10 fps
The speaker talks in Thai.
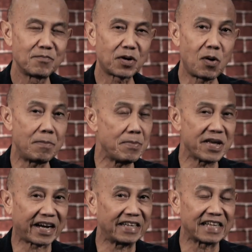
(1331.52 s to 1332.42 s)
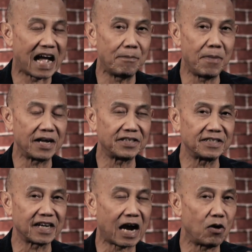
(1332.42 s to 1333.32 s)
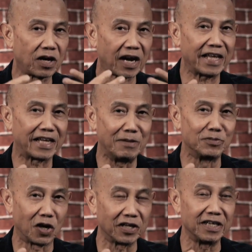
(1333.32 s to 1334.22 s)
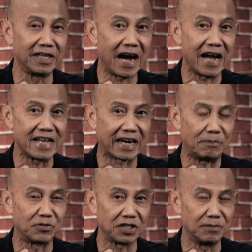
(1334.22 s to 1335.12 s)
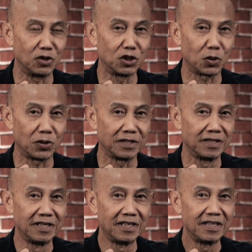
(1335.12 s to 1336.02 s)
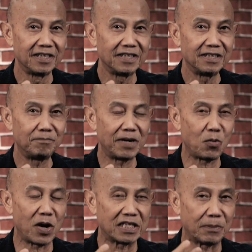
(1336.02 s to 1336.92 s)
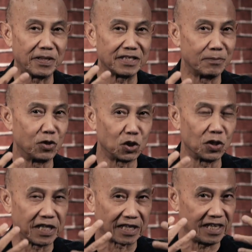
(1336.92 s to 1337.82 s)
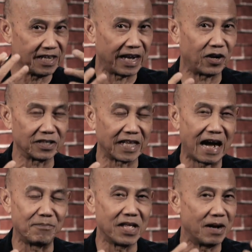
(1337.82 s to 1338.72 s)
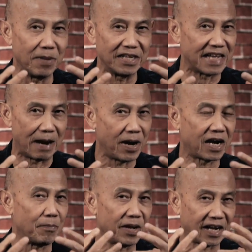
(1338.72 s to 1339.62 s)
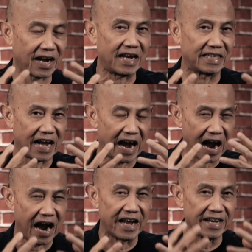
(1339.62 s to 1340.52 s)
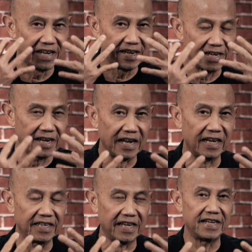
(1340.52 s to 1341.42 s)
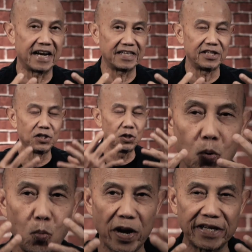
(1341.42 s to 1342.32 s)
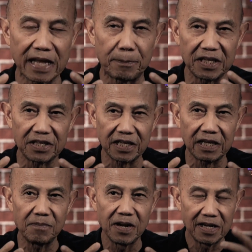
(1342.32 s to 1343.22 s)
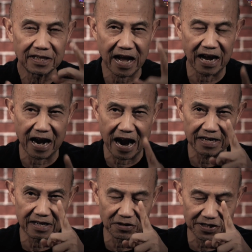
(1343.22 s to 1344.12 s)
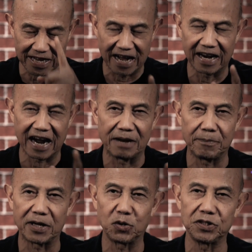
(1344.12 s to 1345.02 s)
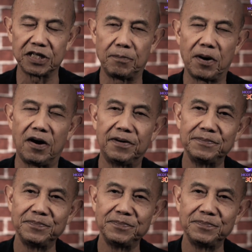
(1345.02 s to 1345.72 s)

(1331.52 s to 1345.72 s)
เพราะว่าไม่มีใครสามารถที่จะเข้าใกล้คิมจองอึนได้นะครับสื่อมวลชนไม่ว่าจะเป็นสื่อมวลชนจากที่ไหนก็ตามเนี่ยไม่สามารถเข้าไปใกล้ทายได้ละเอียดอย่างนี้ยกเว้นแต่เป็นทีมทางการที่เขาสั่งการมาโดยเฉพาะ